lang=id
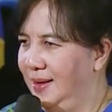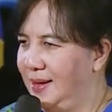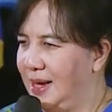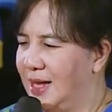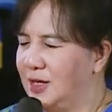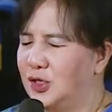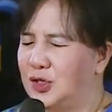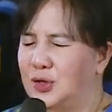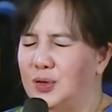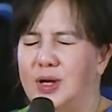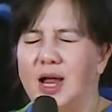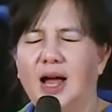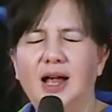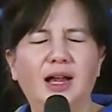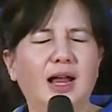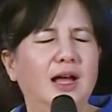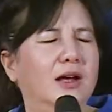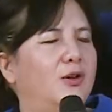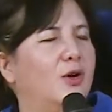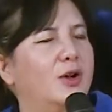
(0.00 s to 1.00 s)
Dan
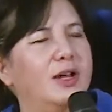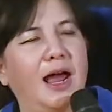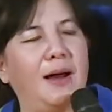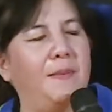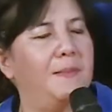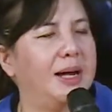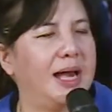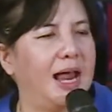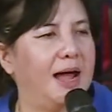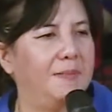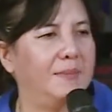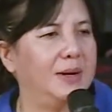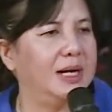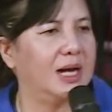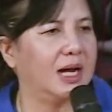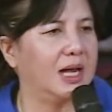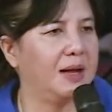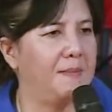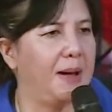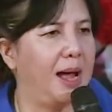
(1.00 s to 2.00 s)
saudara engkau tidak pernah
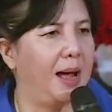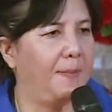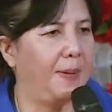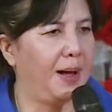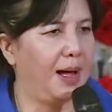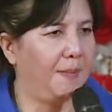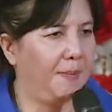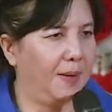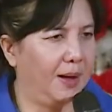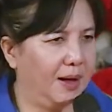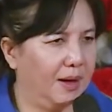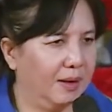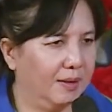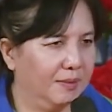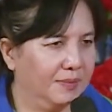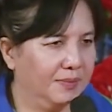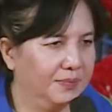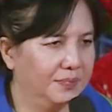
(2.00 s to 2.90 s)
menerima apa-apa.